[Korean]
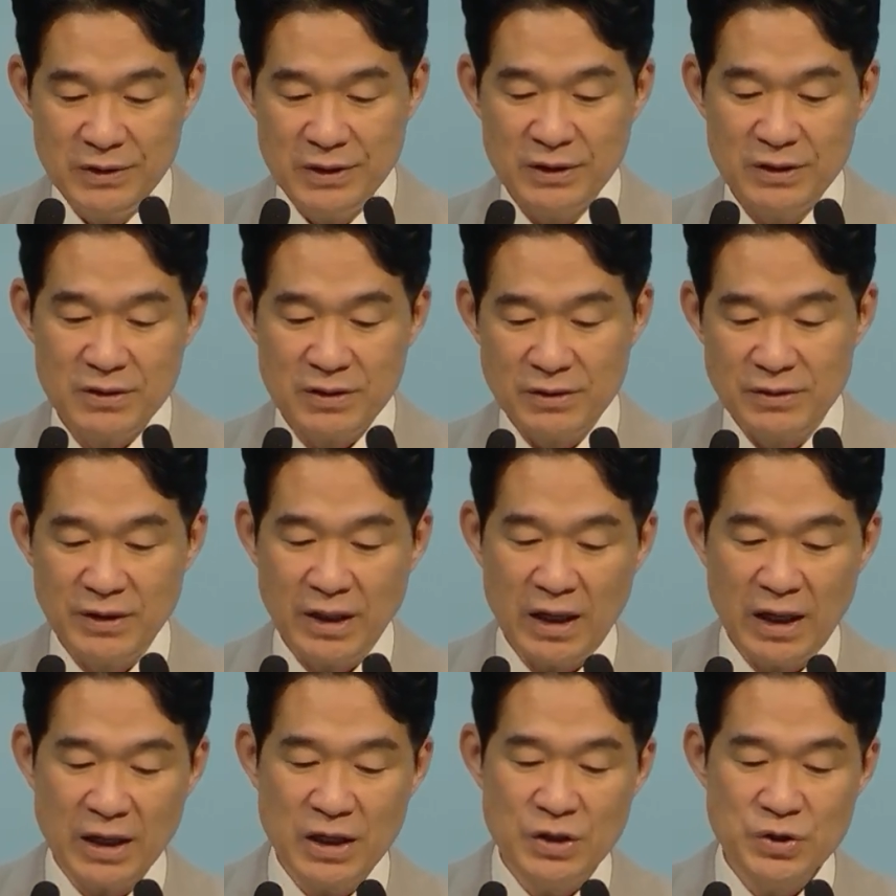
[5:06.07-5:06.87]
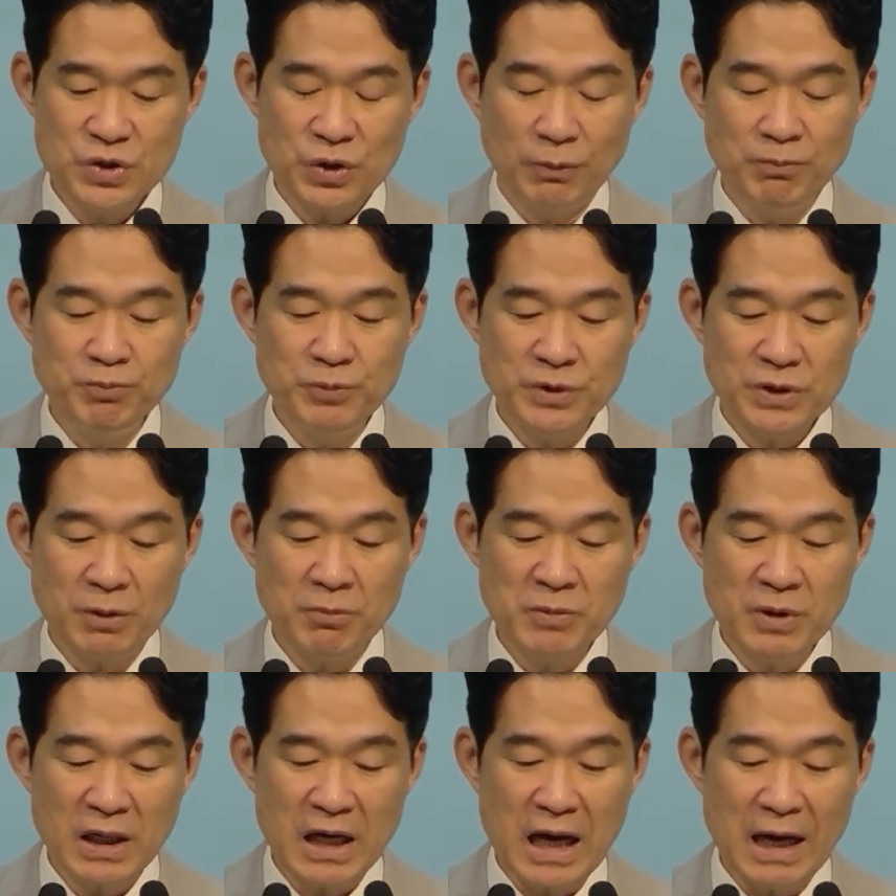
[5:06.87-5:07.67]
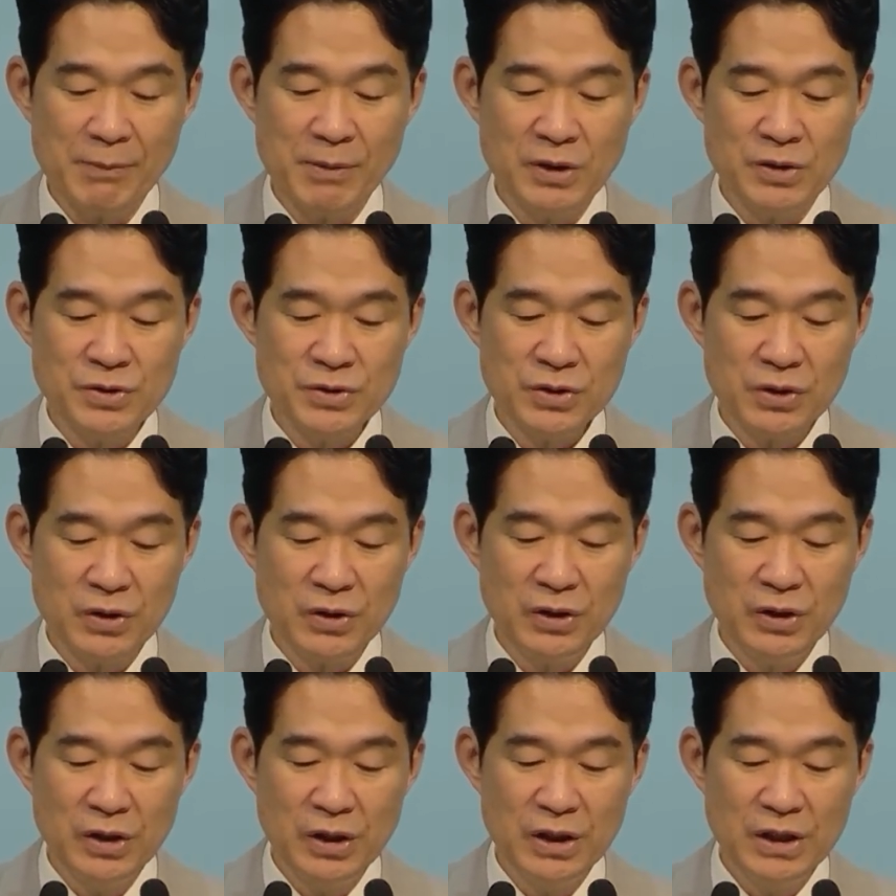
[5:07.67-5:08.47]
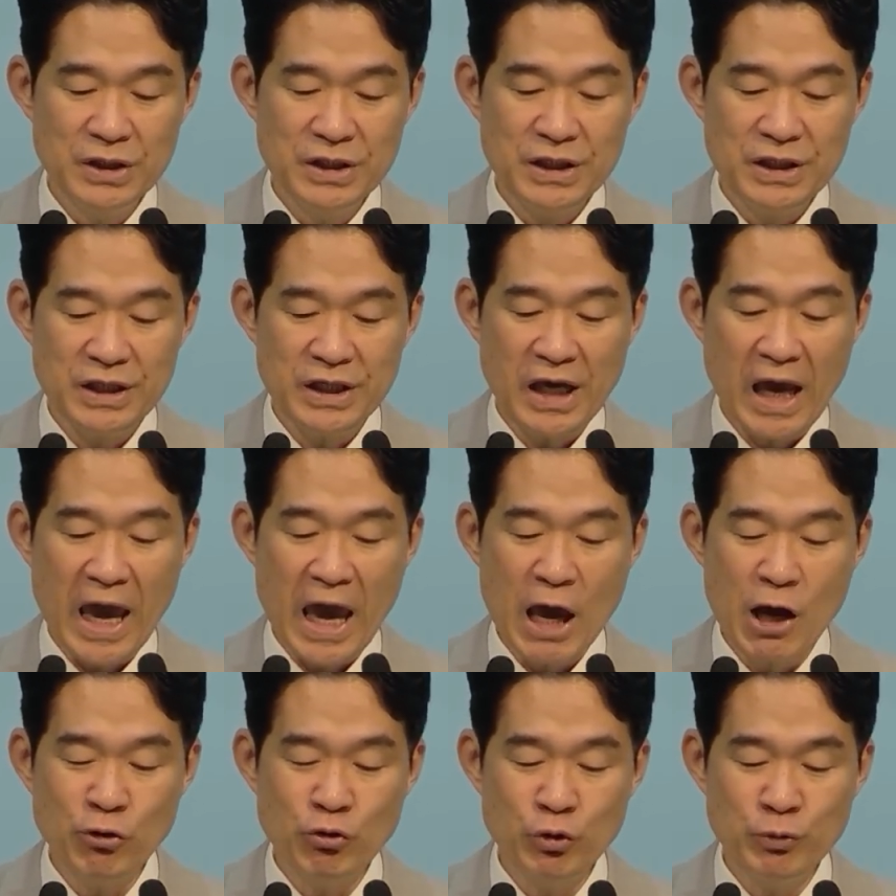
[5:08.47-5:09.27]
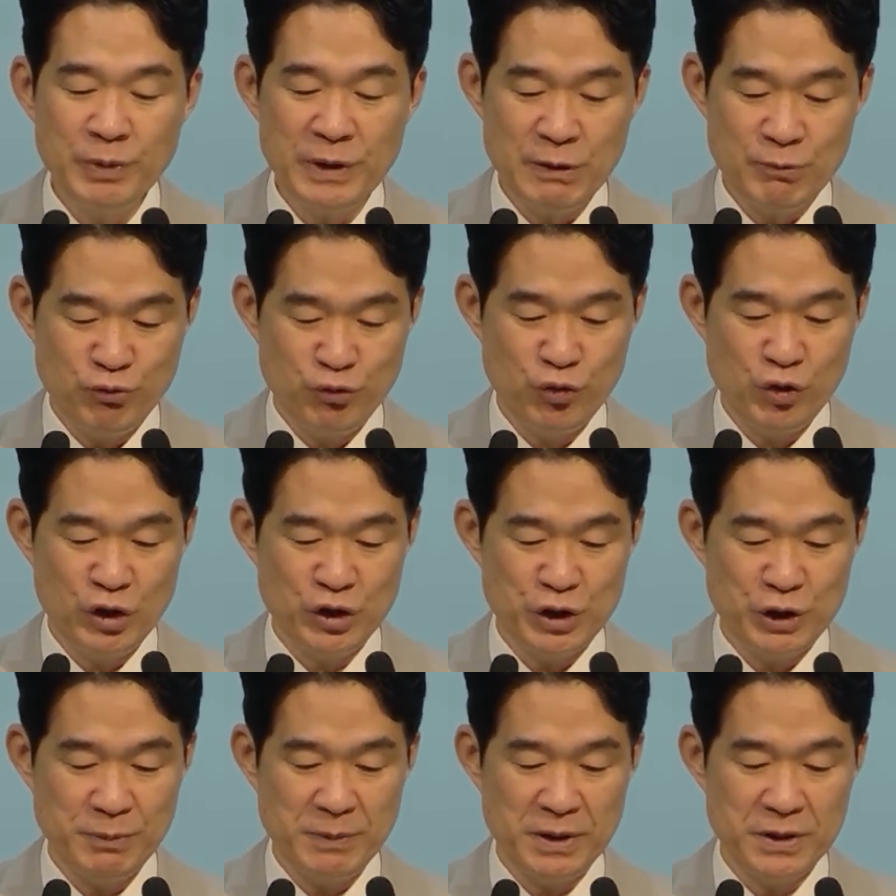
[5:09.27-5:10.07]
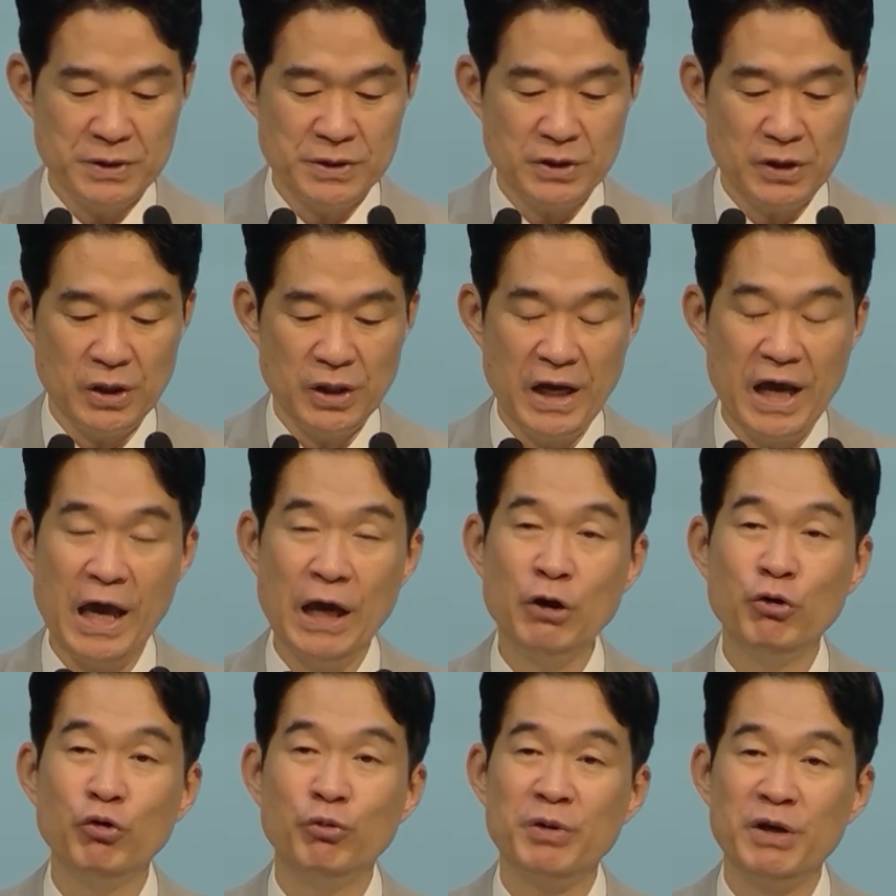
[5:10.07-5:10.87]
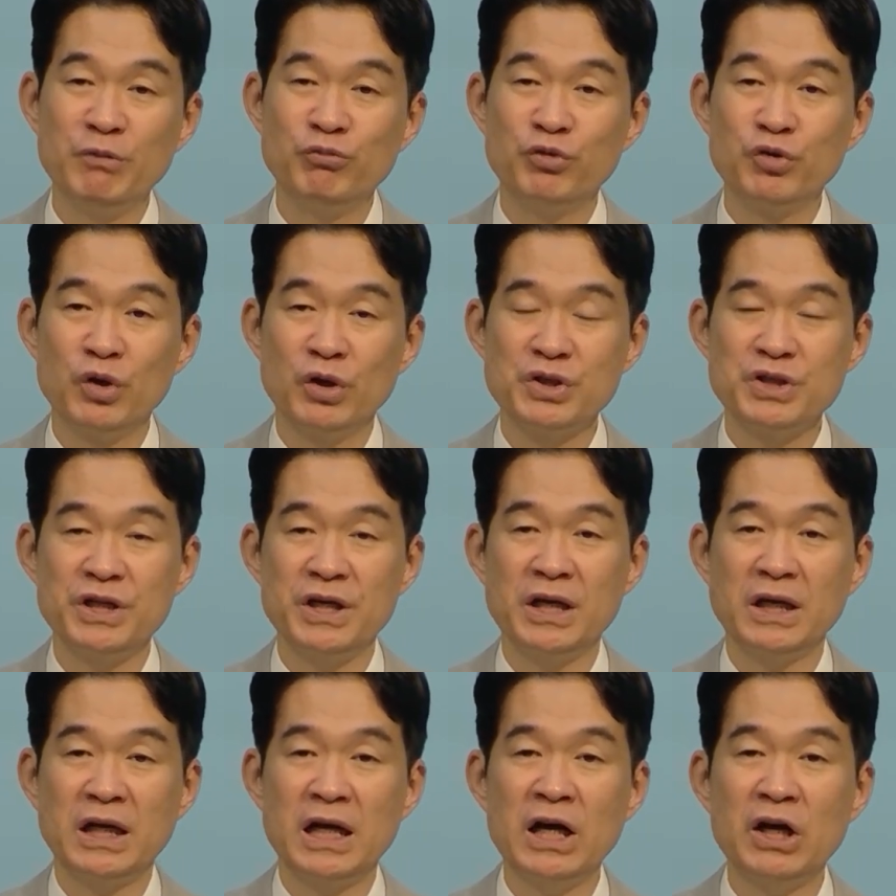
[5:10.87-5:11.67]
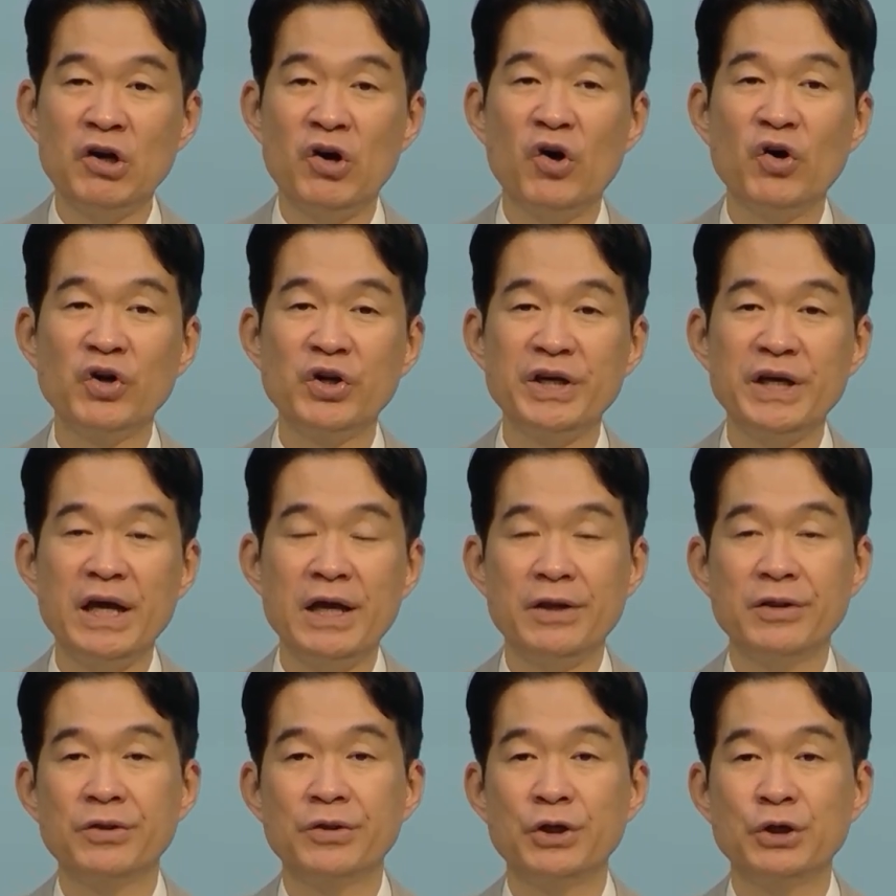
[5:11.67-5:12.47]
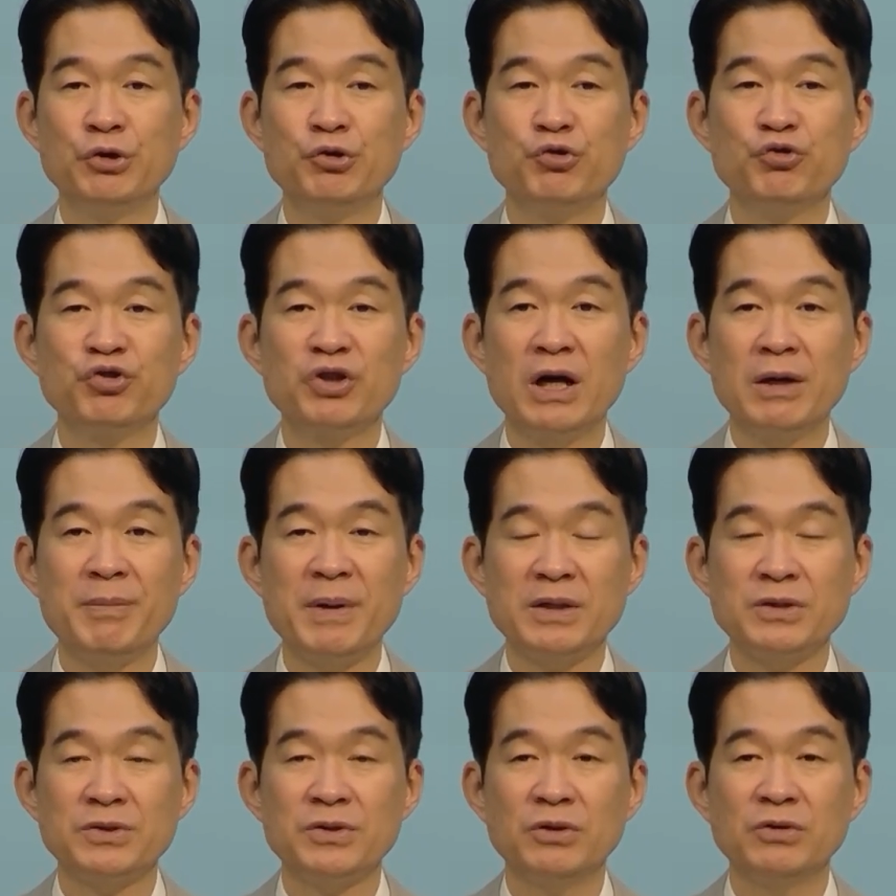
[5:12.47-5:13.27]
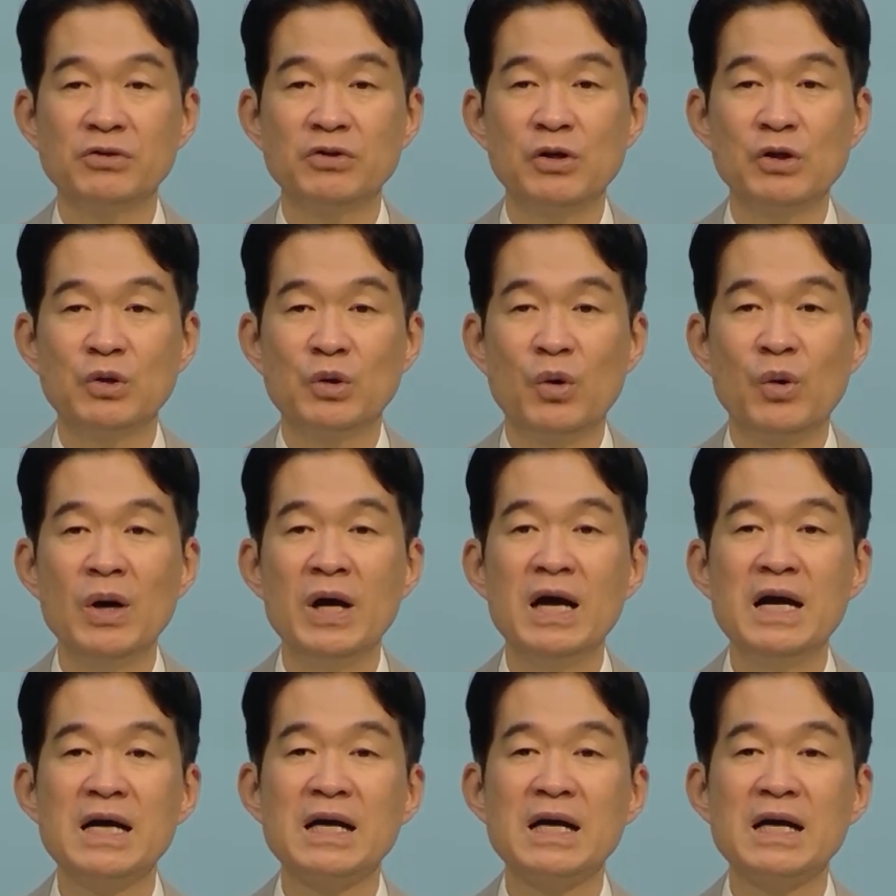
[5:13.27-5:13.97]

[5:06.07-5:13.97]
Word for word: 그런데 점점 가면서 이 애굽이 무너지면서 애굽이 무너지니까 거기에 있던 유다 백성들도